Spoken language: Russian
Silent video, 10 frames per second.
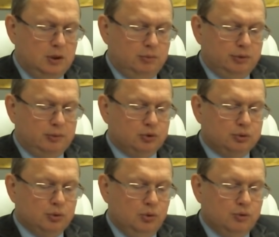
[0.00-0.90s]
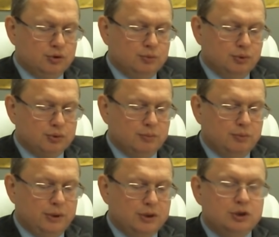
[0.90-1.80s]
Потому что другого способа
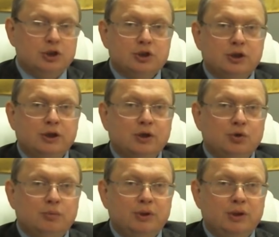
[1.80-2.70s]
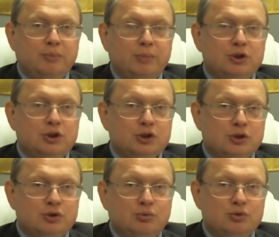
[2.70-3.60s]
поддержки экономики, поддержки
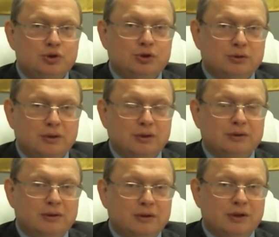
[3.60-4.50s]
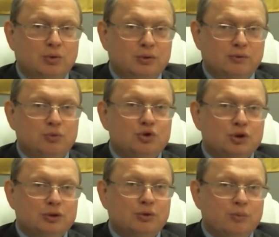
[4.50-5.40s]
текущих доходов
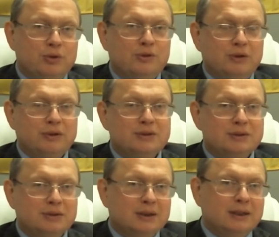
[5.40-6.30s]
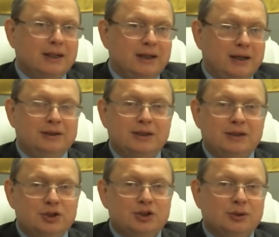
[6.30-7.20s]
бюджета, кроме девальвации, это я
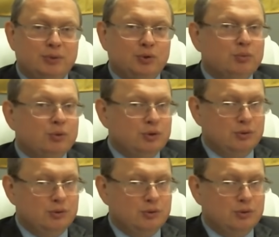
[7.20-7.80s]
дичал и придумать не